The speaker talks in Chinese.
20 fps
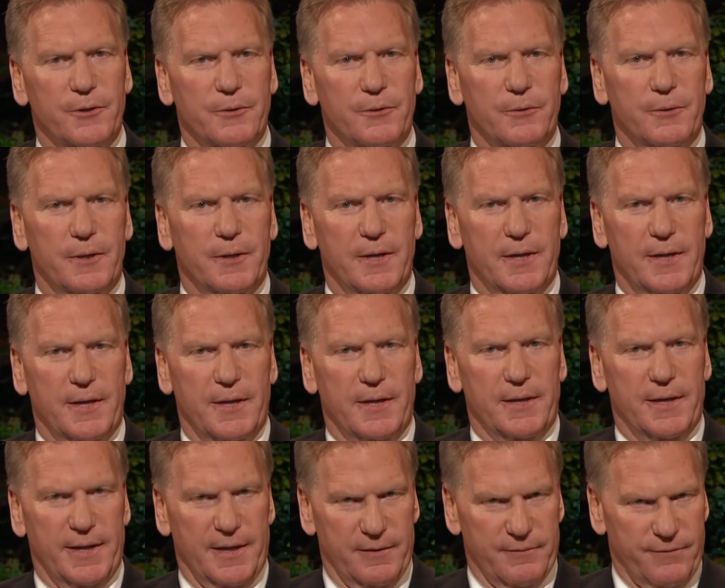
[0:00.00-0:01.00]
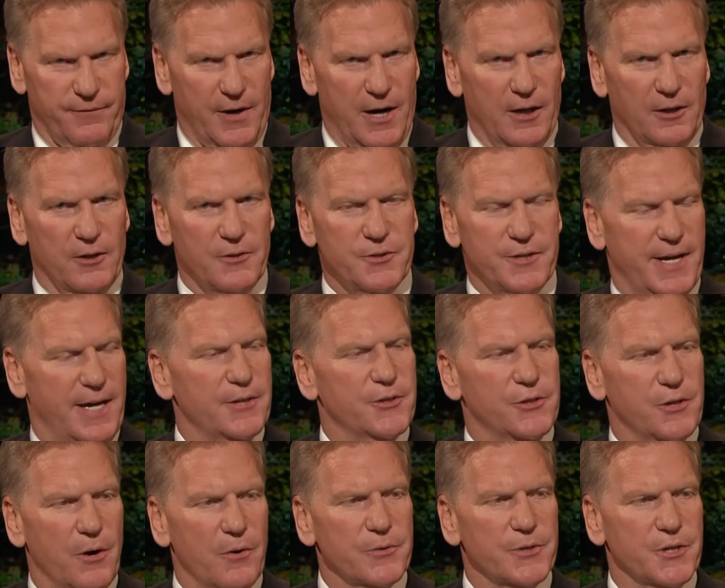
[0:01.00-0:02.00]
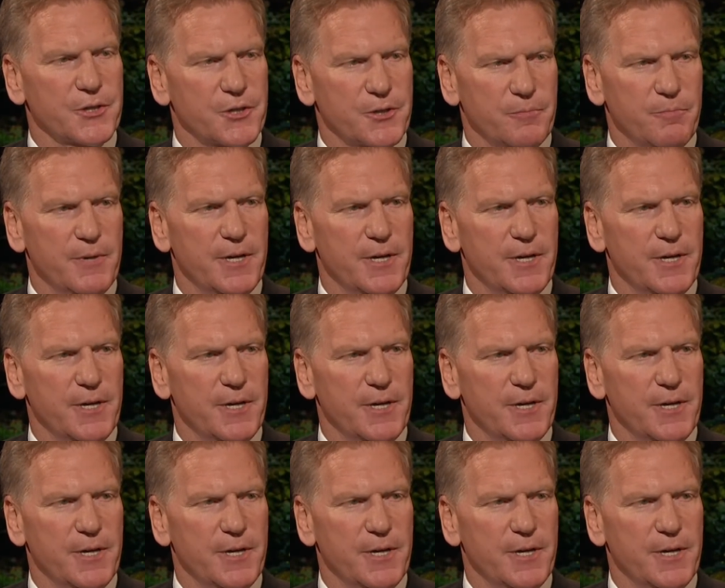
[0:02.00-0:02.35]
我们若知道摩尔门经是真实的，